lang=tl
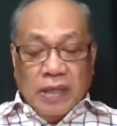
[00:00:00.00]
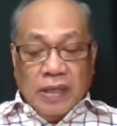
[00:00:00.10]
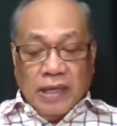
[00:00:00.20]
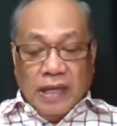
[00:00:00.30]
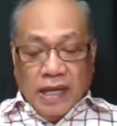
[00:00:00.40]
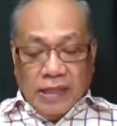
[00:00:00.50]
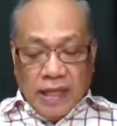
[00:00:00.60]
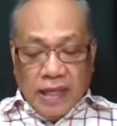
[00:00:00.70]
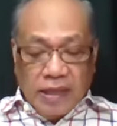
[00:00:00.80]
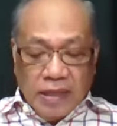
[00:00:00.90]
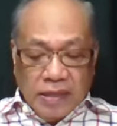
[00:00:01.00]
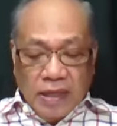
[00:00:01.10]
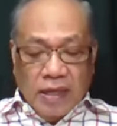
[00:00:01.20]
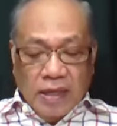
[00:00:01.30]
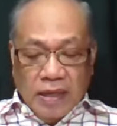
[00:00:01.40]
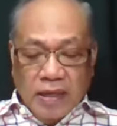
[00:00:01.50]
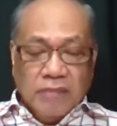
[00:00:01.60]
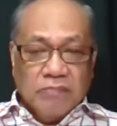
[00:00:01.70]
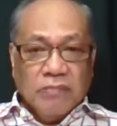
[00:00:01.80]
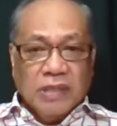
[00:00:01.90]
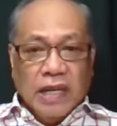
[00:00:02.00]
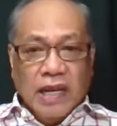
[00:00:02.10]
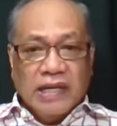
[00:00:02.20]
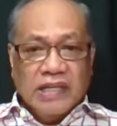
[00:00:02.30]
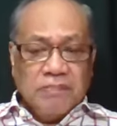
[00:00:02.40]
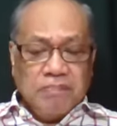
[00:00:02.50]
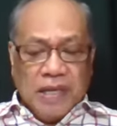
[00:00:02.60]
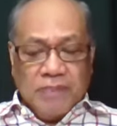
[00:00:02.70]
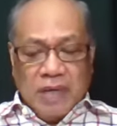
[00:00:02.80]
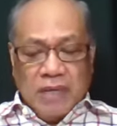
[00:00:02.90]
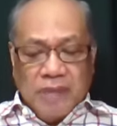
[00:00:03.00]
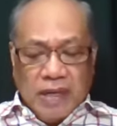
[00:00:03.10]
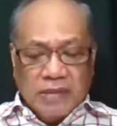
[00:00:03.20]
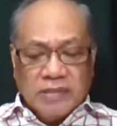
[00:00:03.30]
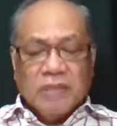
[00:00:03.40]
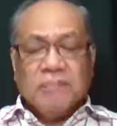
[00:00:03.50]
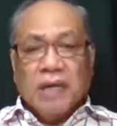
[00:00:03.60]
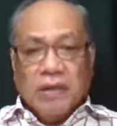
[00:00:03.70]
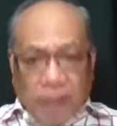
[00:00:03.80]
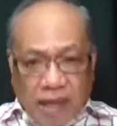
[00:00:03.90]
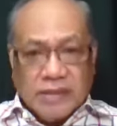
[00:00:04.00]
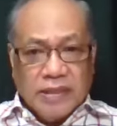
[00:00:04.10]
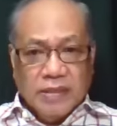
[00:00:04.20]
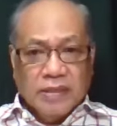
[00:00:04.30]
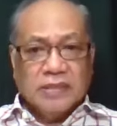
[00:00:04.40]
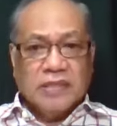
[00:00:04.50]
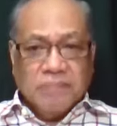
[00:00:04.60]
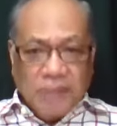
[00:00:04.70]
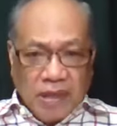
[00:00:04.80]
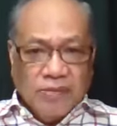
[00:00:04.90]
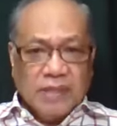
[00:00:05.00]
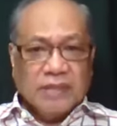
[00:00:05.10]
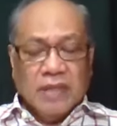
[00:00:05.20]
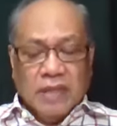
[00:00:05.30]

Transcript: kailangan natin uh, manalangin na paiba-iba sa bawat sa bawat